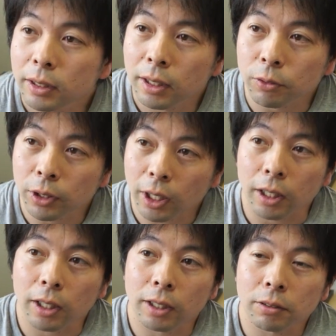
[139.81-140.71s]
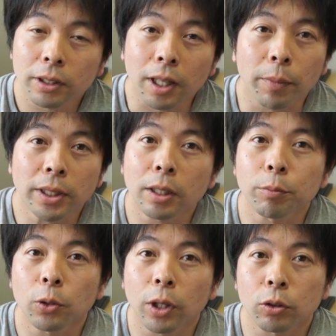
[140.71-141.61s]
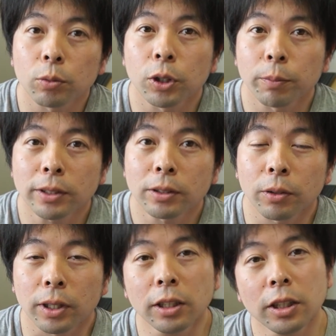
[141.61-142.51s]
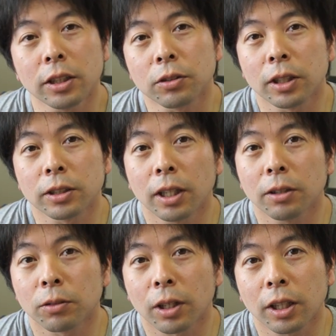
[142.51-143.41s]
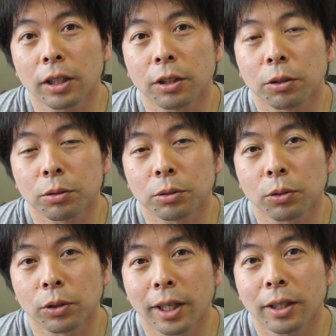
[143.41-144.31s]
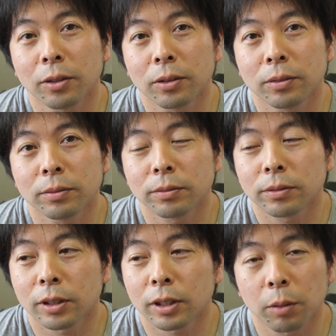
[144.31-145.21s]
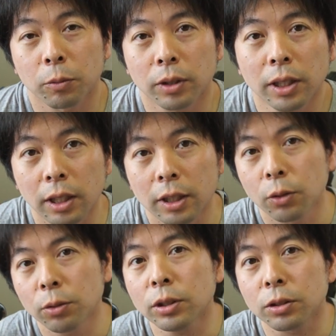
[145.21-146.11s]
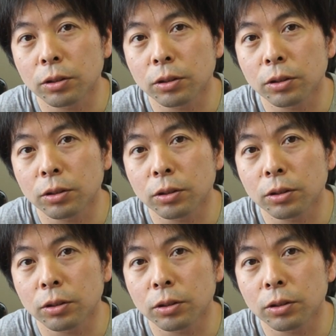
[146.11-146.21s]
なので、えー、それ試してみようかと思います今日は何人にすれ違えるのかなっていうちょっとね期待もただ本日